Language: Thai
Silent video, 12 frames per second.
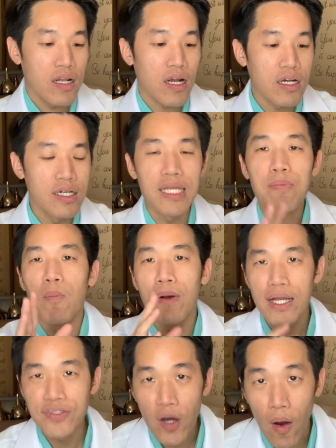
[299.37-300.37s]
ก็คือที่ผม
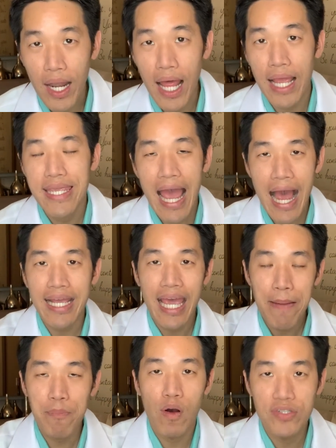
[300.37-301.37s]
เคยสอนแหละยา
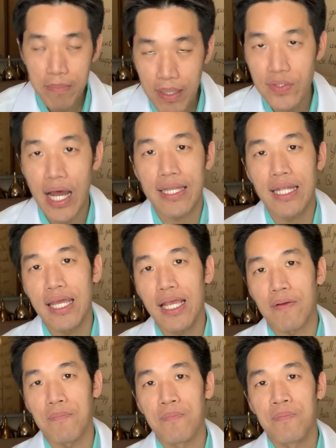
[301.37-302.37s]
แก้ปวดเส้นประสาทนั่นเอ
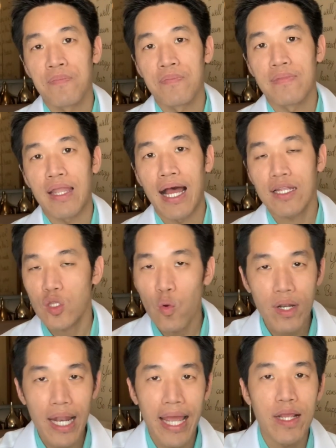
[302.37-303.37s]
งนะตั
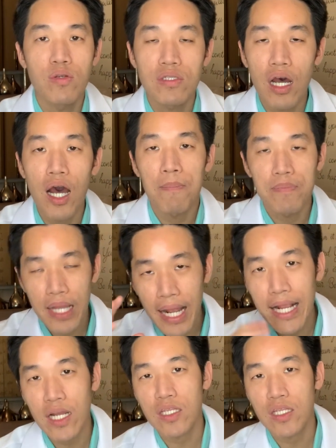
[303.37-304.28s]
วไหนคุณชอบยังไง